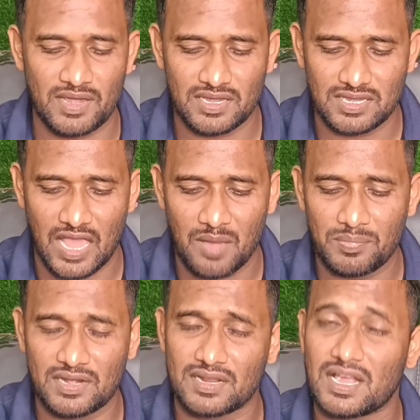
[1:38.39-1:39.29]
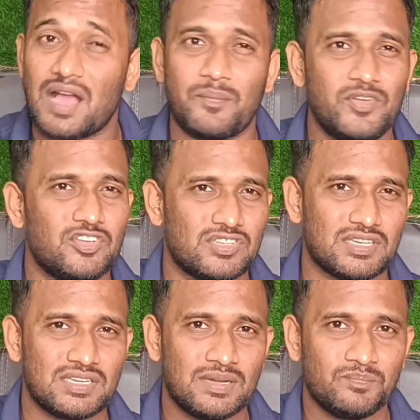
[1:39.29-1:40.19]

भाई यहाँ पर काफी यूजर्स